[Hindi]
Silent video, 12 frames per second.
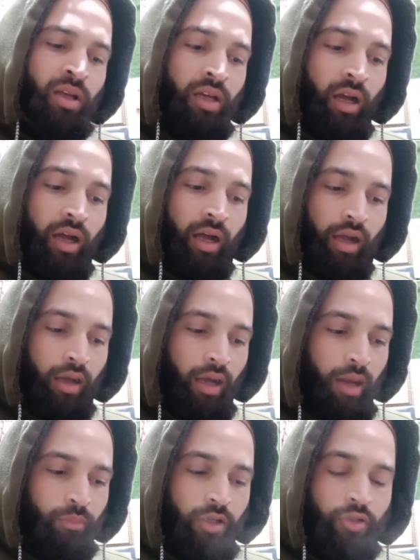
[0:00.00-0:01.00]

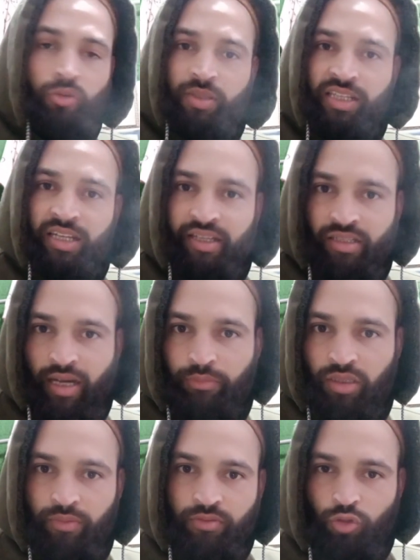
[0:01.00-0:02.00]
हम सुबह से लेकर शाम
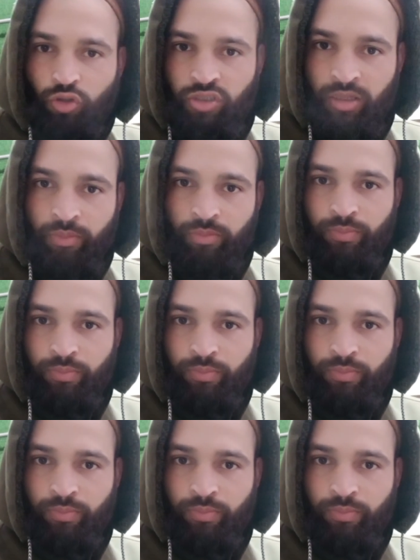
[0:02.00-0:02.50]
तक सोशल